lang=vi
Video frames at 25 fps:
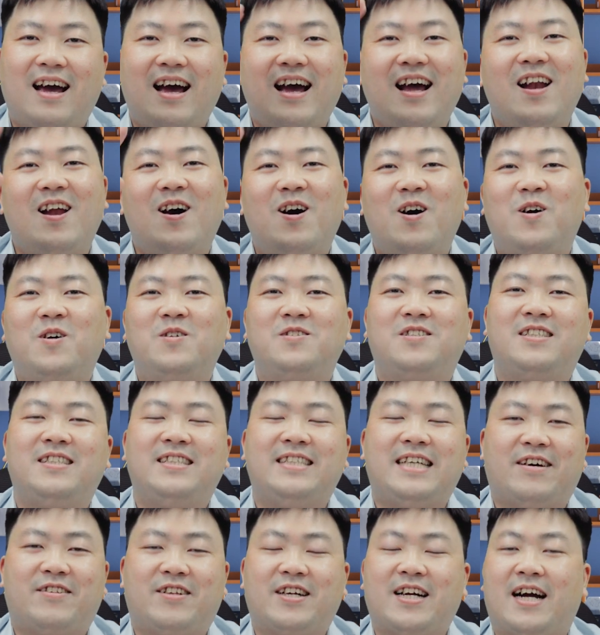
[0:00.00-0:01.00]
Hello, xin
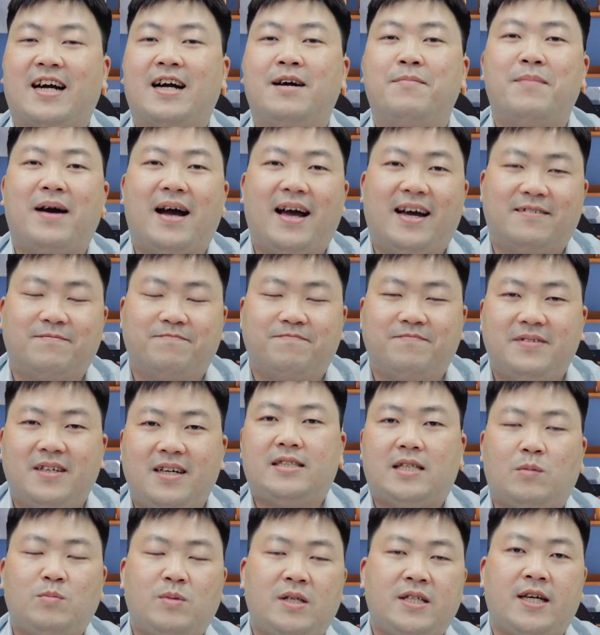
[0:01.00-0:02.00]
chào tất cả các bạn.
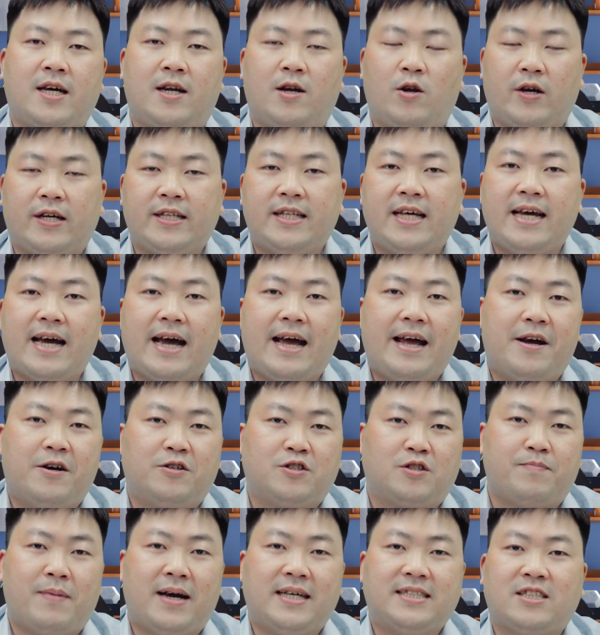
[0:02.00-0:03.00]
Trong chương trình luyện thi
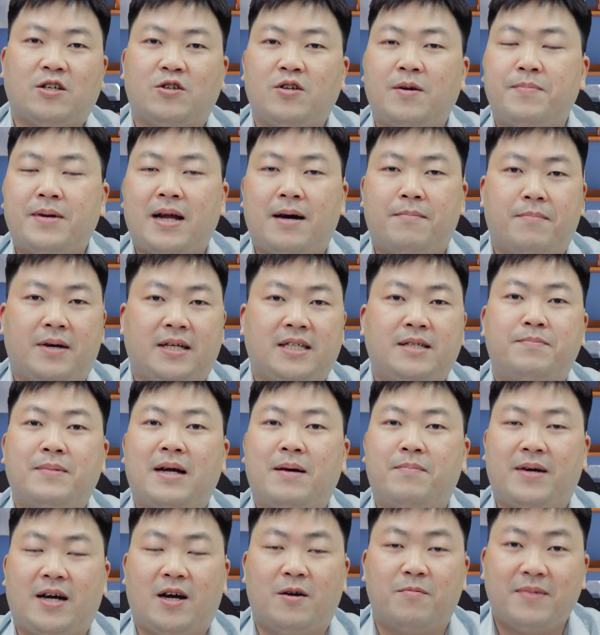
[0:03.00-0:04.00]
IELTS Band 6.5
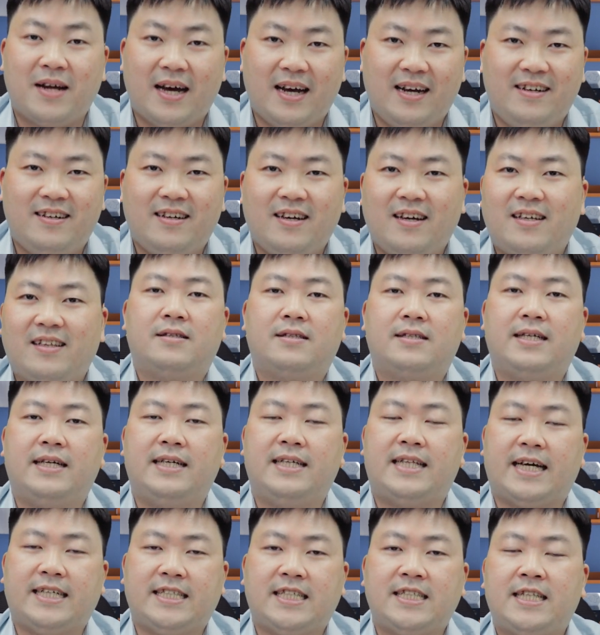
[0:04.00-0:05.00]
7.5 ngày hôm nay thì
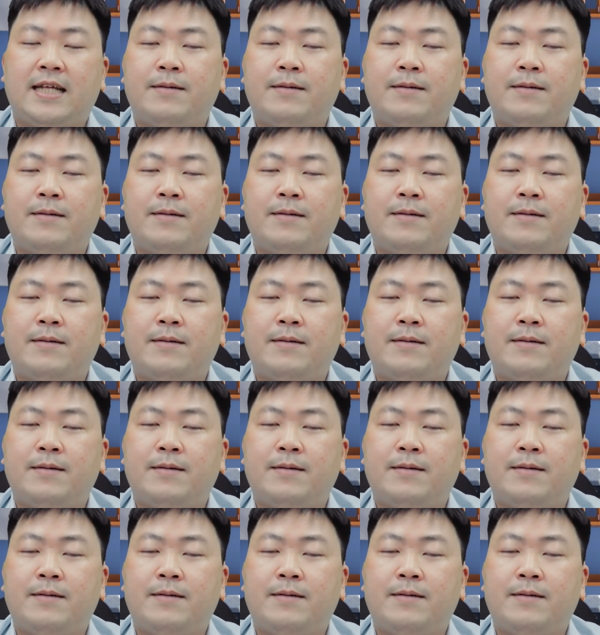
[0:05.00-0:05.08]
thầy sẽ